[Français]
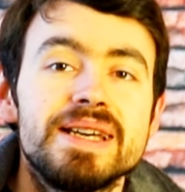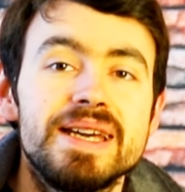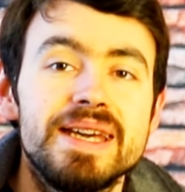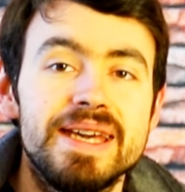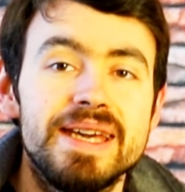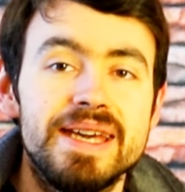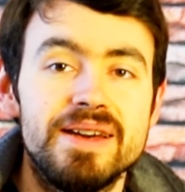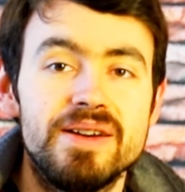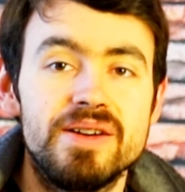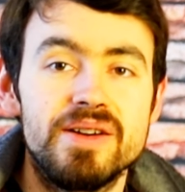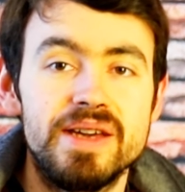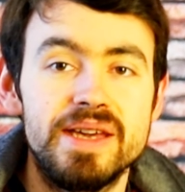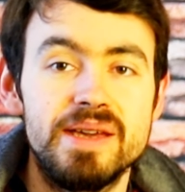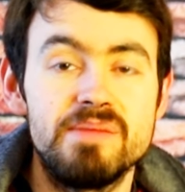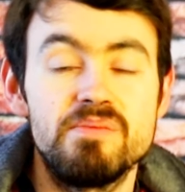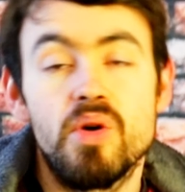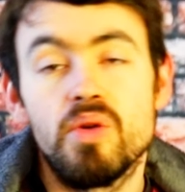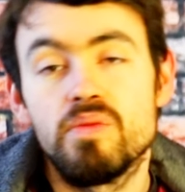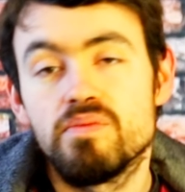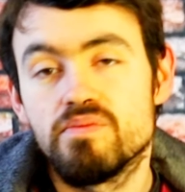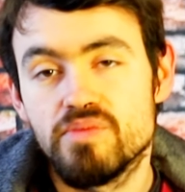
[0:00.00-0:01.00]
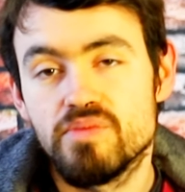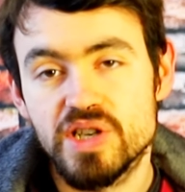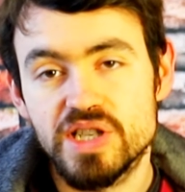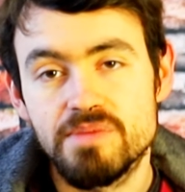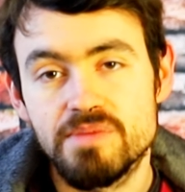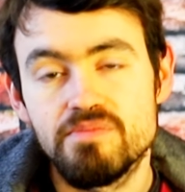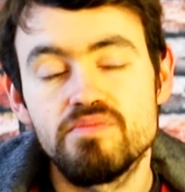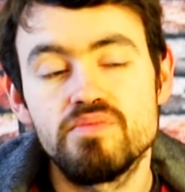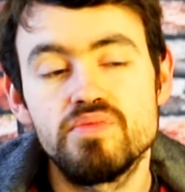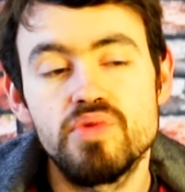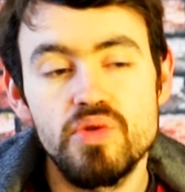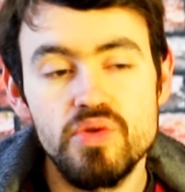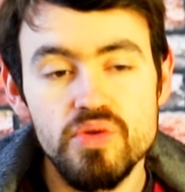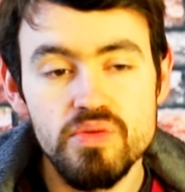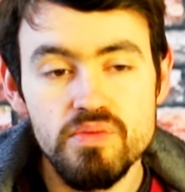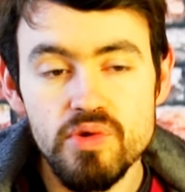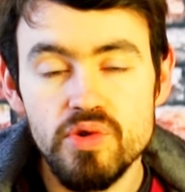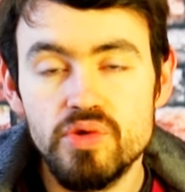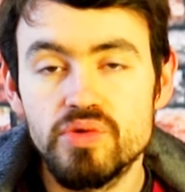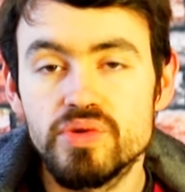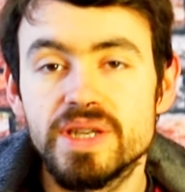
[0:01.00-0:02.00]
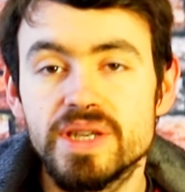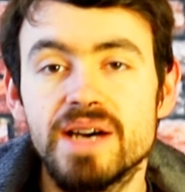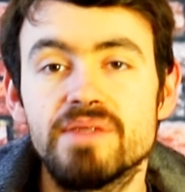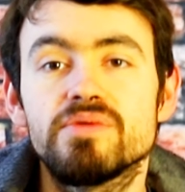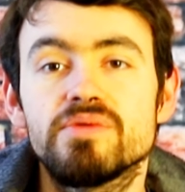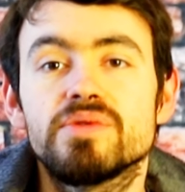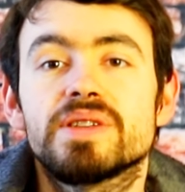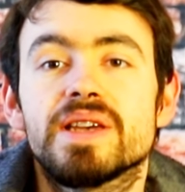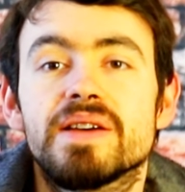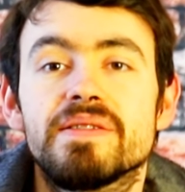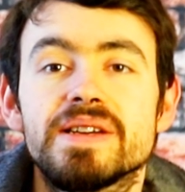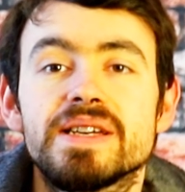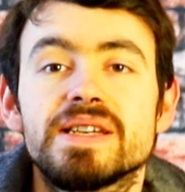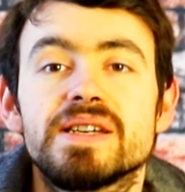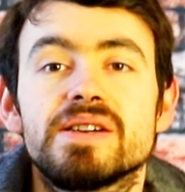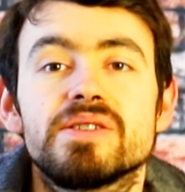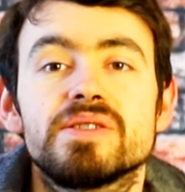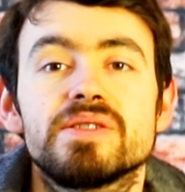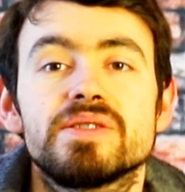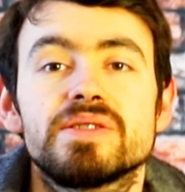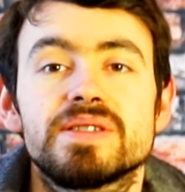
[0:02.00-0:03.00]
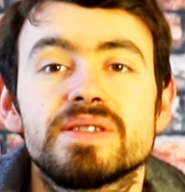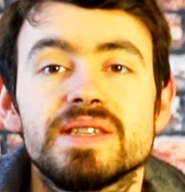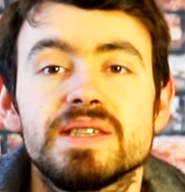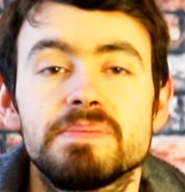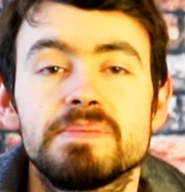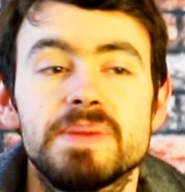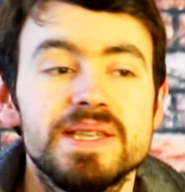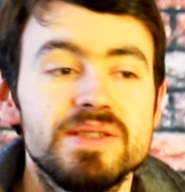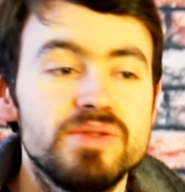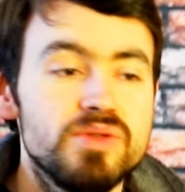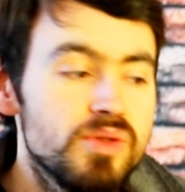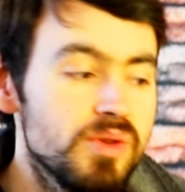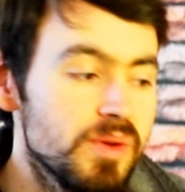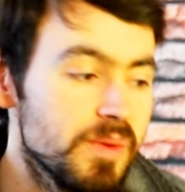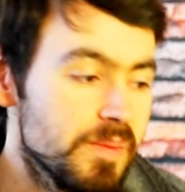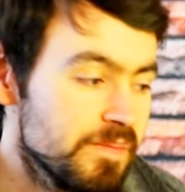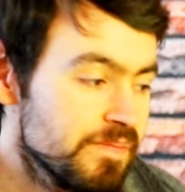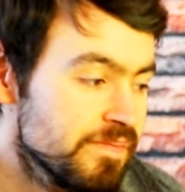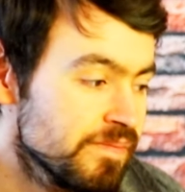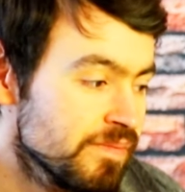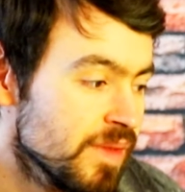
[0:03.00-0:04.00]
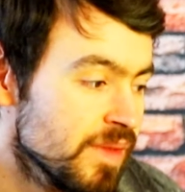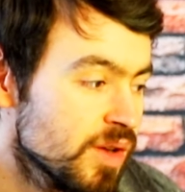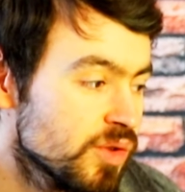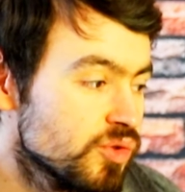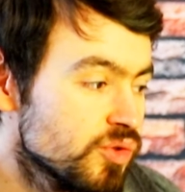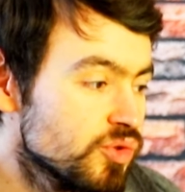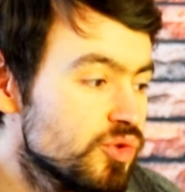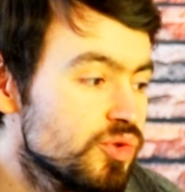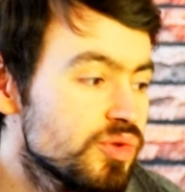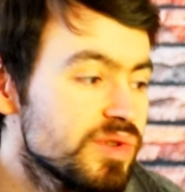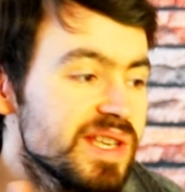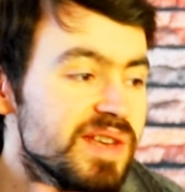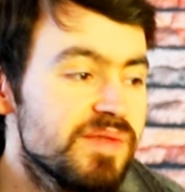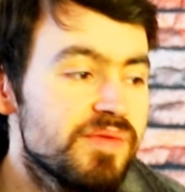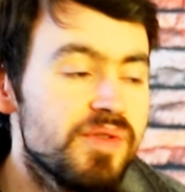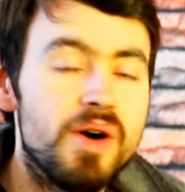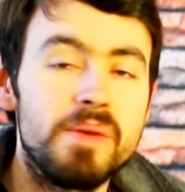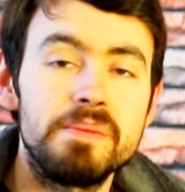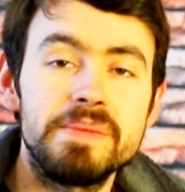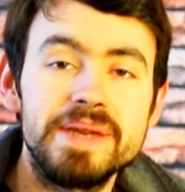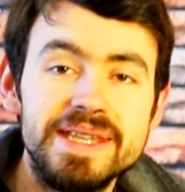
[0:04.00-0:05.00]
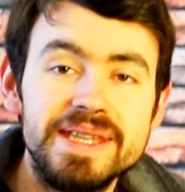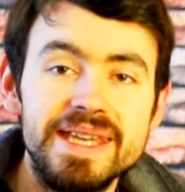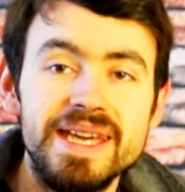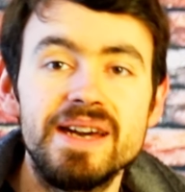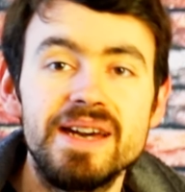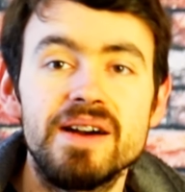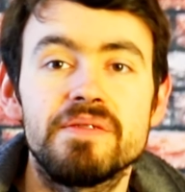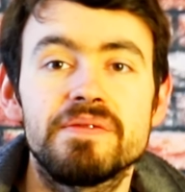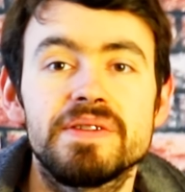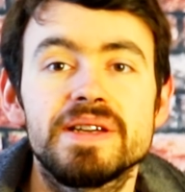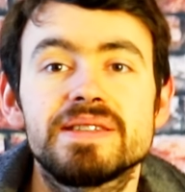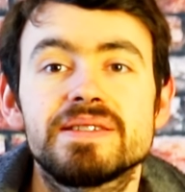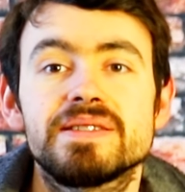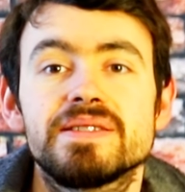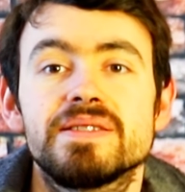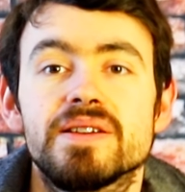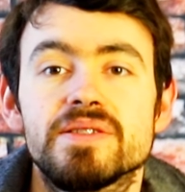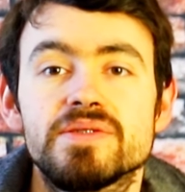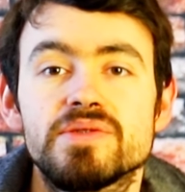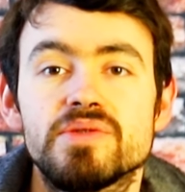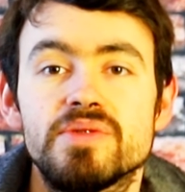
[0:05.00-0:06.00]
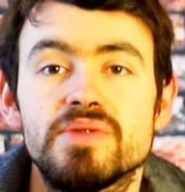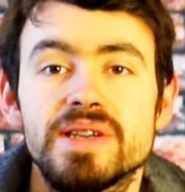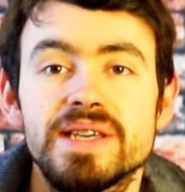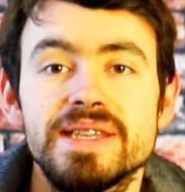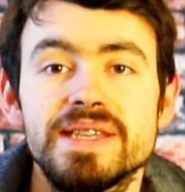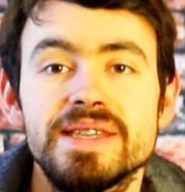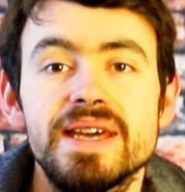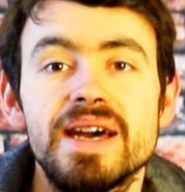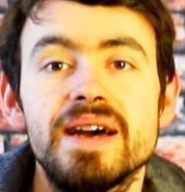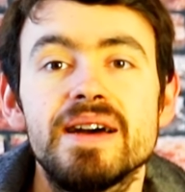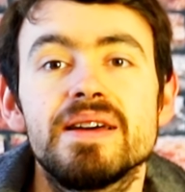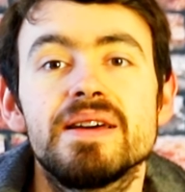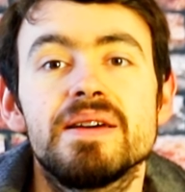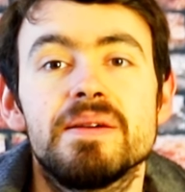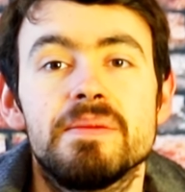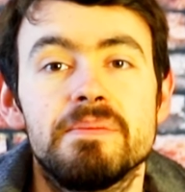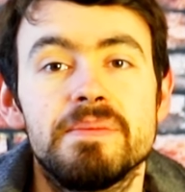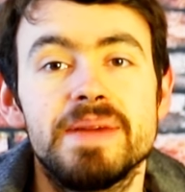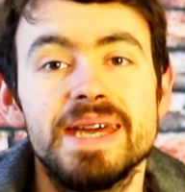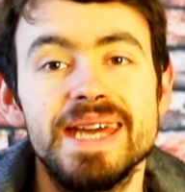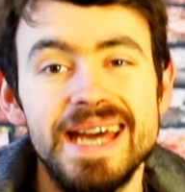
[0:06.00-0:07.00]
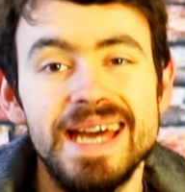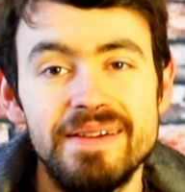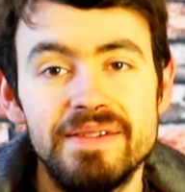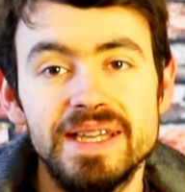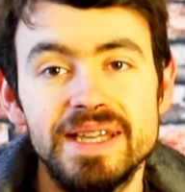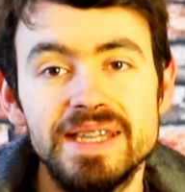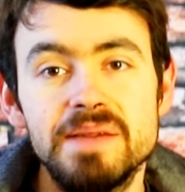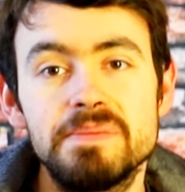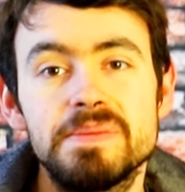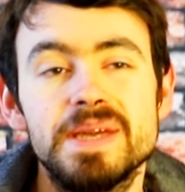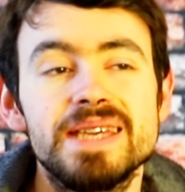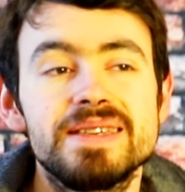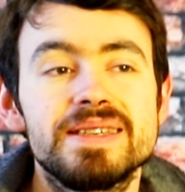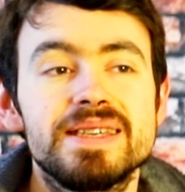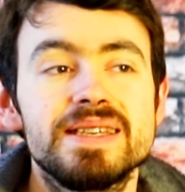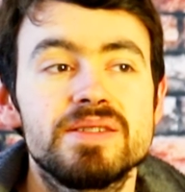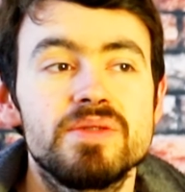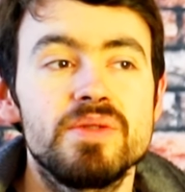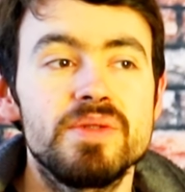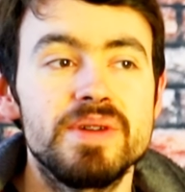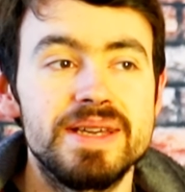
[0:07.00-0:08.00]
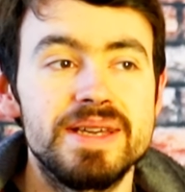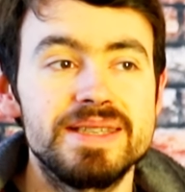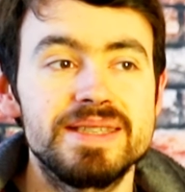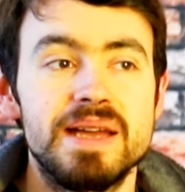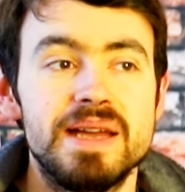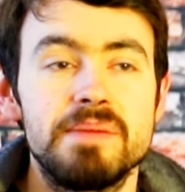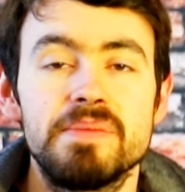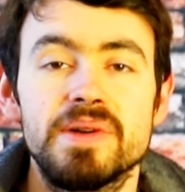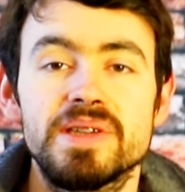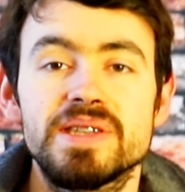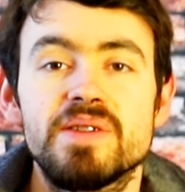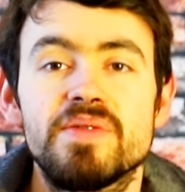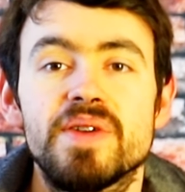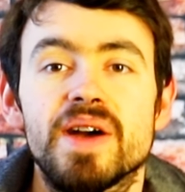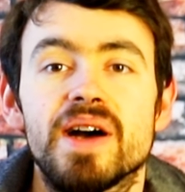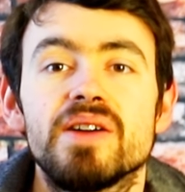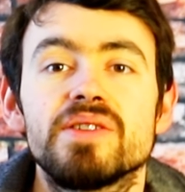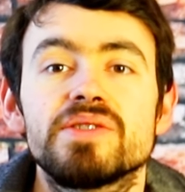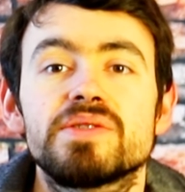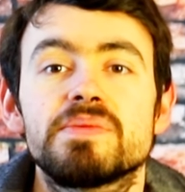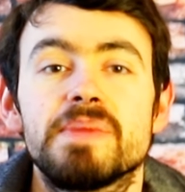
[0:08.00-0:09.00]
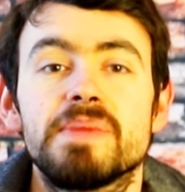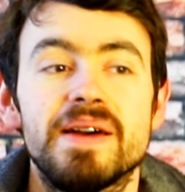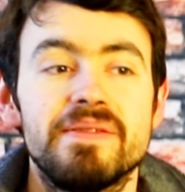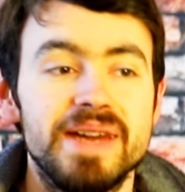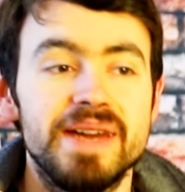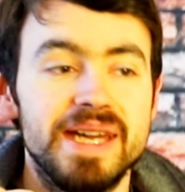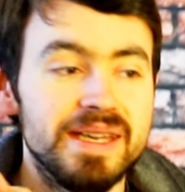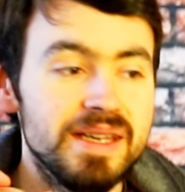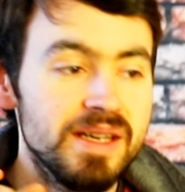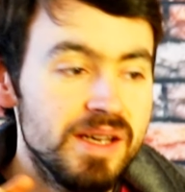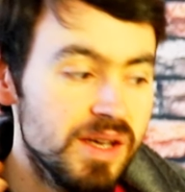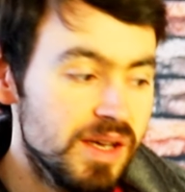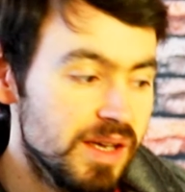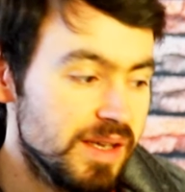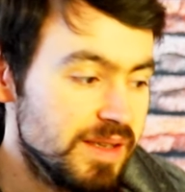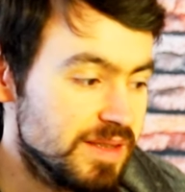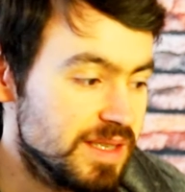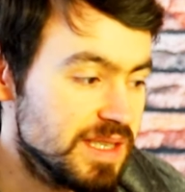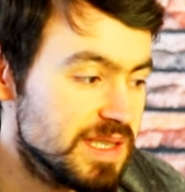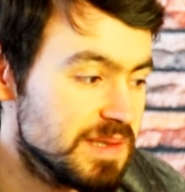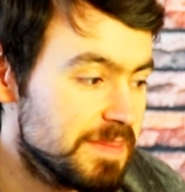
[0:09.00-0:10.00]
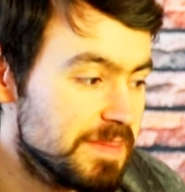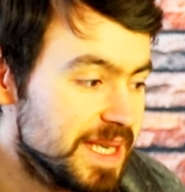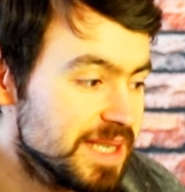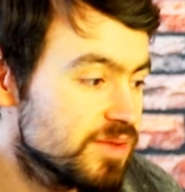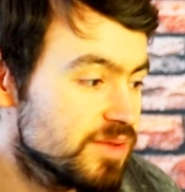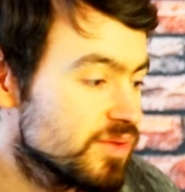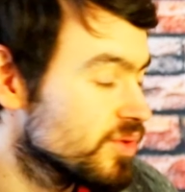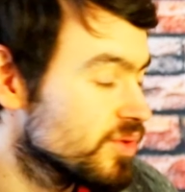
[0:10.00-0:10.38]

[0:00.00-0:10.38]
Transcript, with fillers: Et, euh, bon, moi j'aime beaucoup beaucoup ça, vous savez, euh, cette espèce de d'uniformité en fait dans une ligne, mais avec des pièces qui sont extrêmement différentes, mais avec une espèce